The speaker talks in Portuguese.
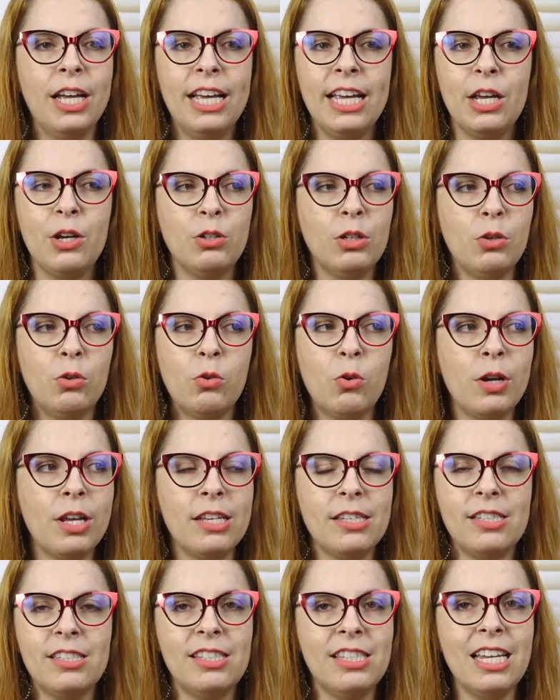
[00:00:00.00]
Eu não
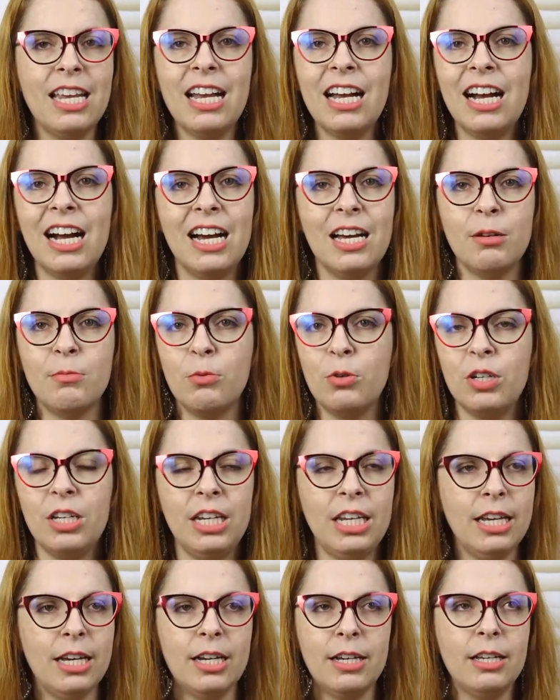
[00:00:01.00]
conhecia a
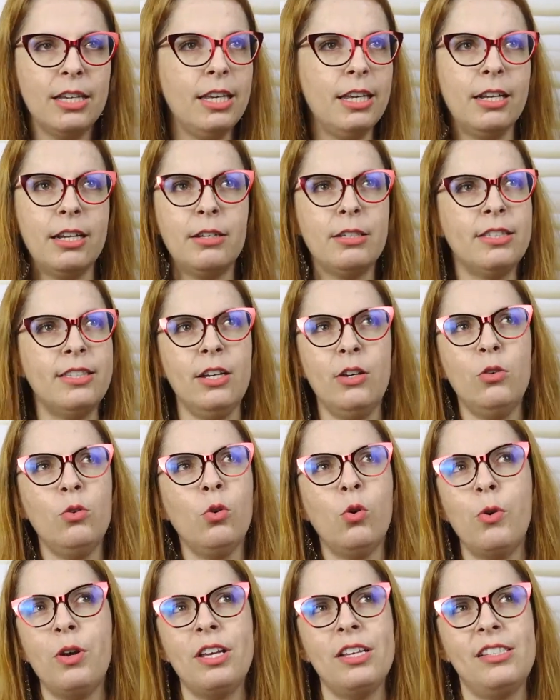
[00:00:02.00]
harmonia, e se eu não
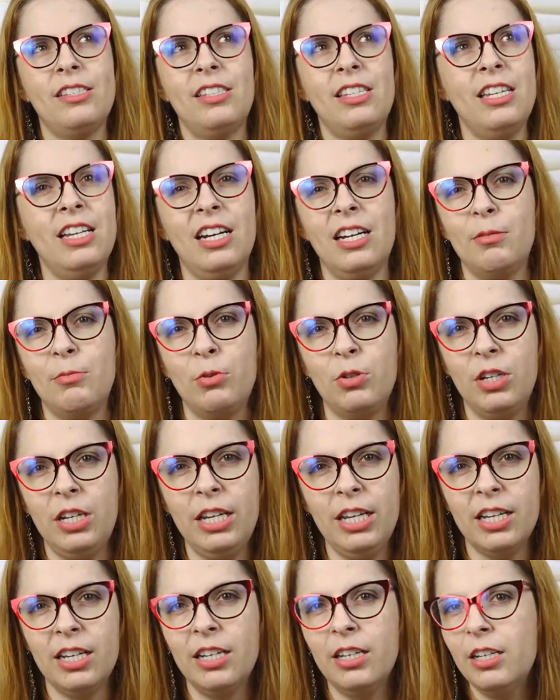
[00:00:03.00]
conhecia a
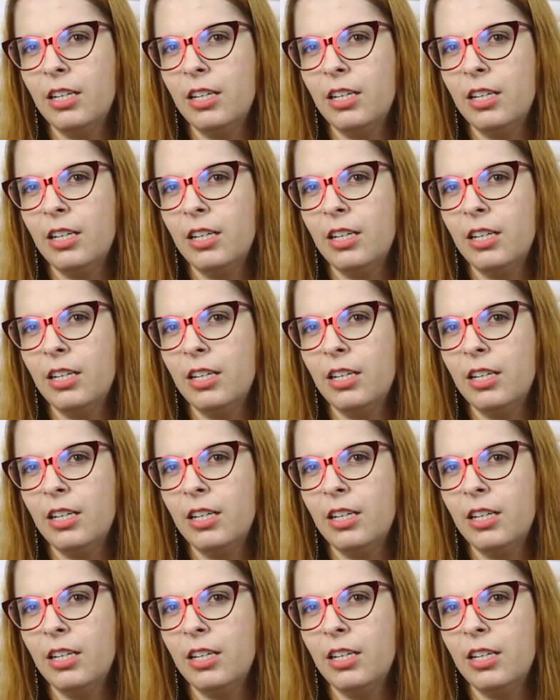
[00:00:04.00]
harmonia,